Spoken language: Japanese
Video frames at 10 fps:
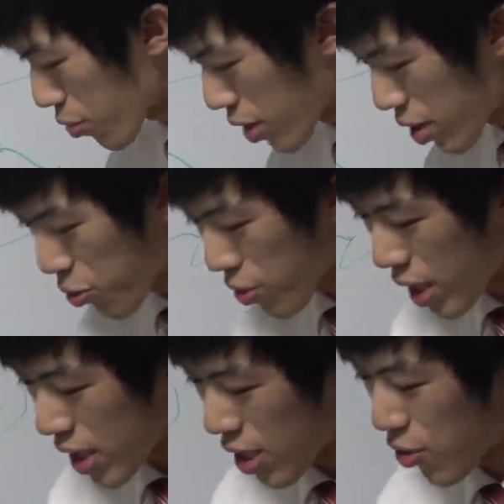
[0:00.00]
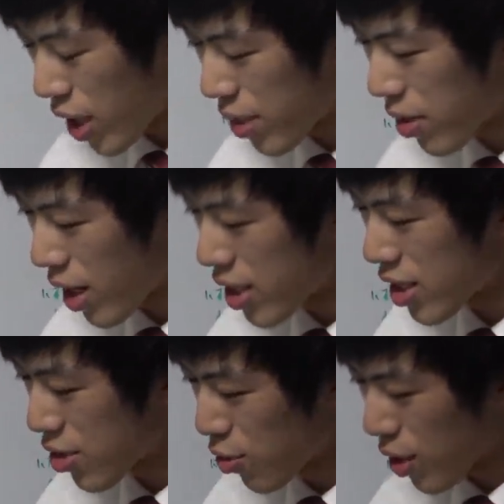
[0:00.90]
とで小野田さんのライブ配
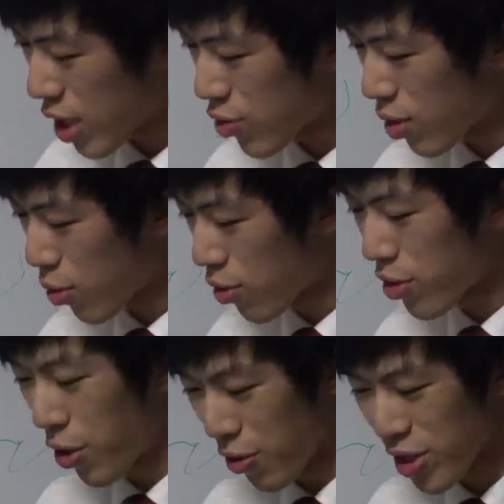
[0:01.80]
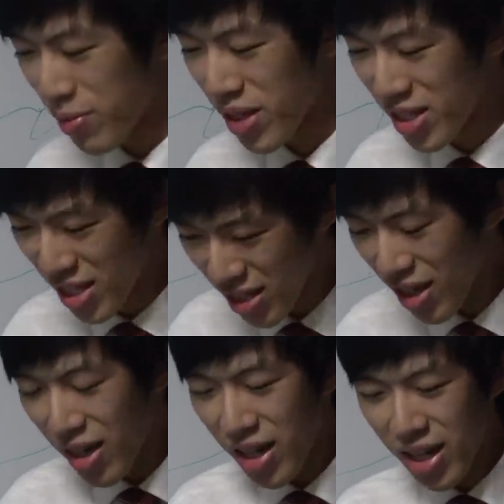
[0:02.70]
信を私は酷評しまして、
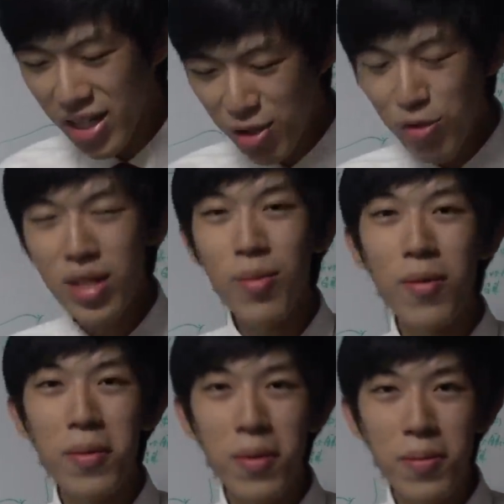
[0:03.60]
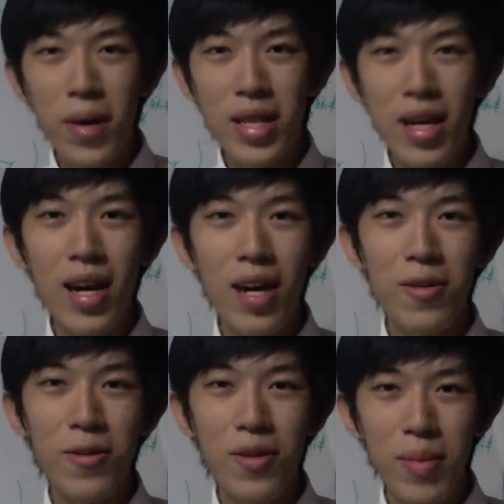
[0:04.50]
えー、視聴者もまたあ
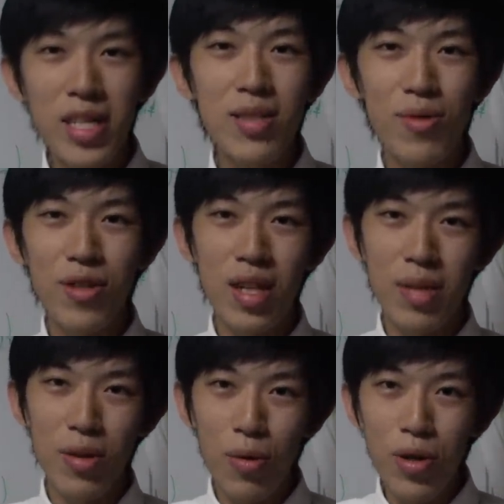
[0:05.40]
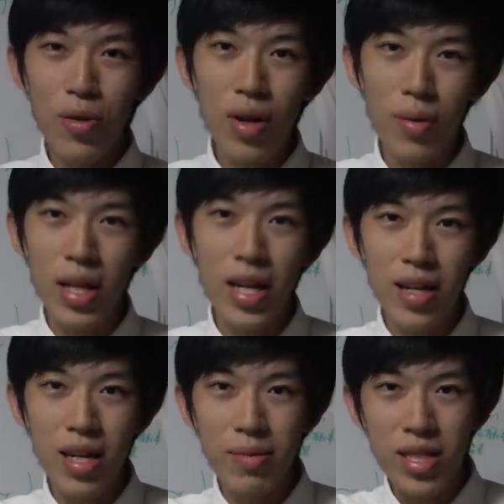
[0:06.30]
の、まあ、いつもに比べると高評価も
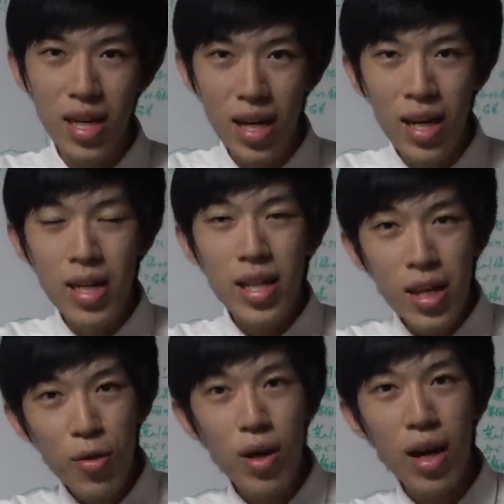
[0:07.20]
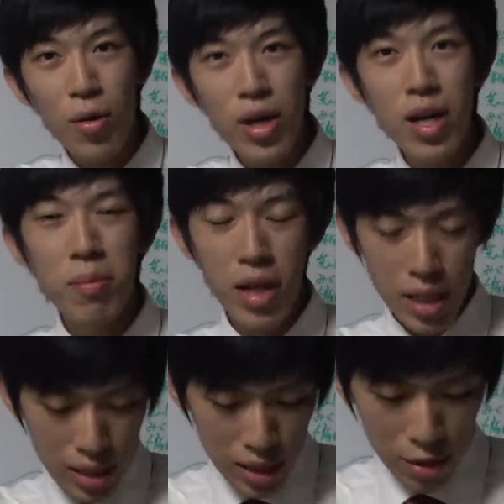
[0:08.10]
700ありましたが低評価がこれだけ目
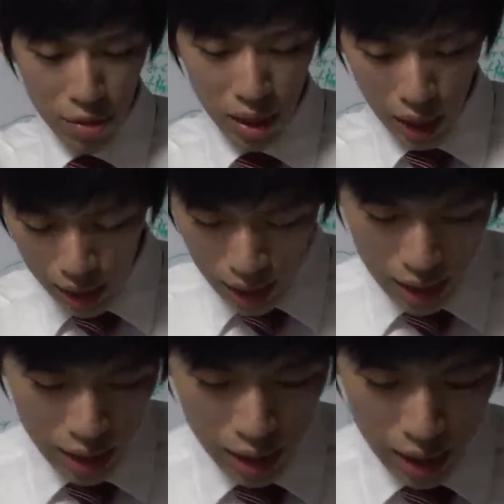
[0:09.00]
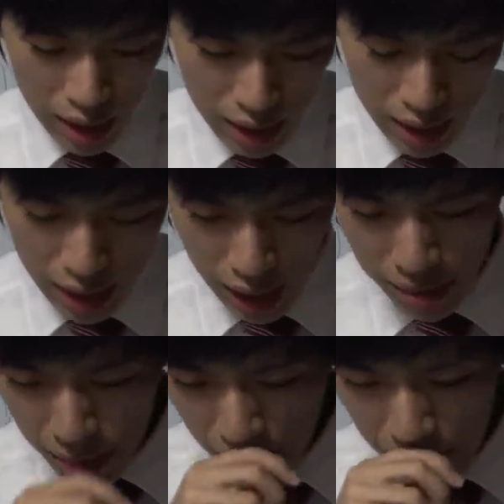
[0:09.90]
立つっていうのはかなり、えー、な
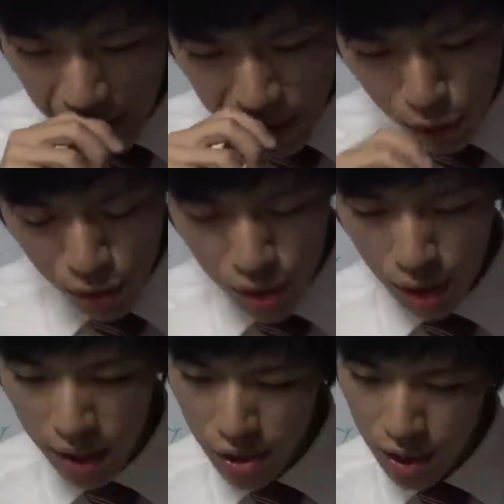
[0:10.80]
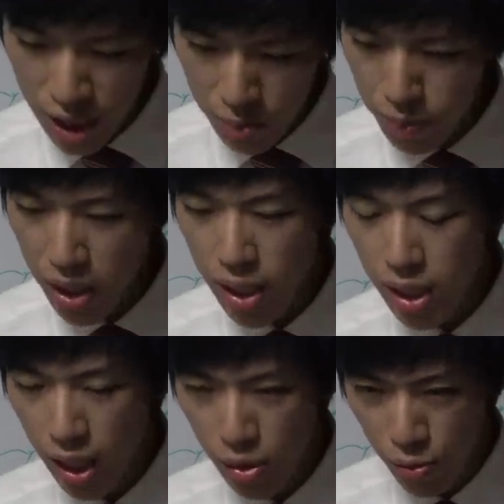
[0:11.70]
い、まあ、映像としては私は失敗だっ
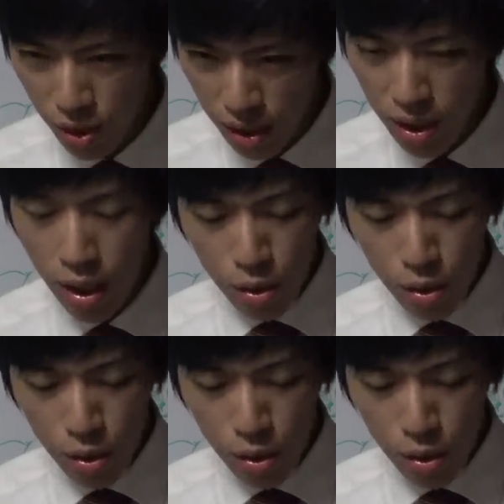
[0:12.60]
たなと思ったんです